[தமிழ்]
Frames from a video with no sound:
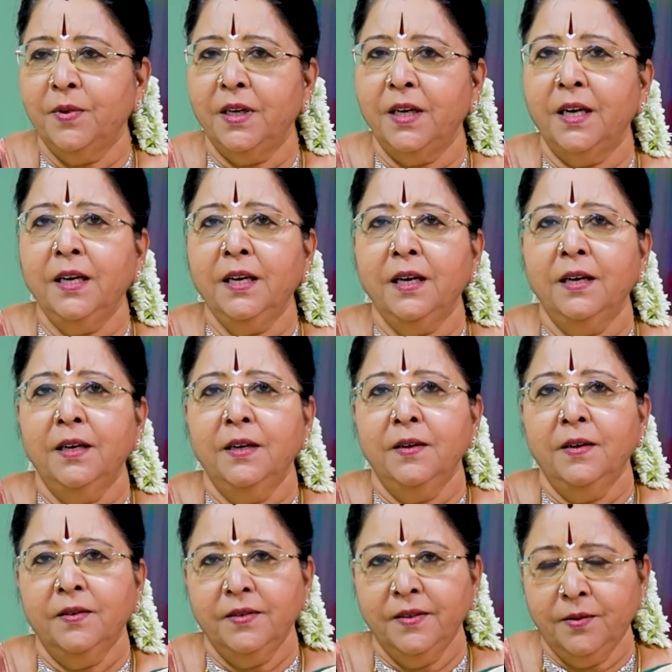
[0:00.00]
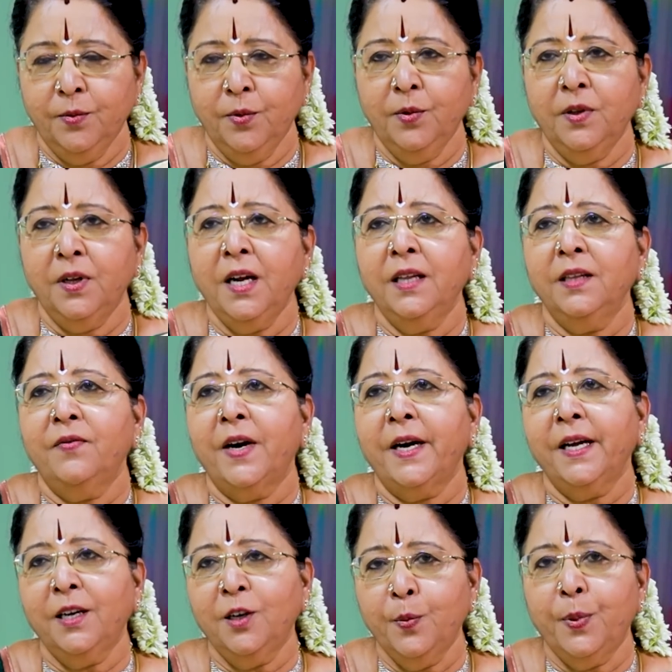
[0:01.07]
முடியல கூடுதலாக அந்த
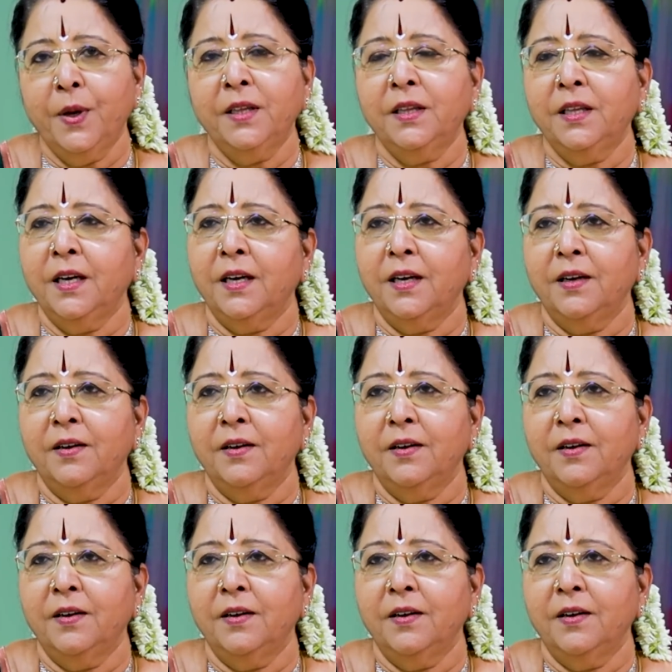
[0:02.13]
வடக்கு பார்த்த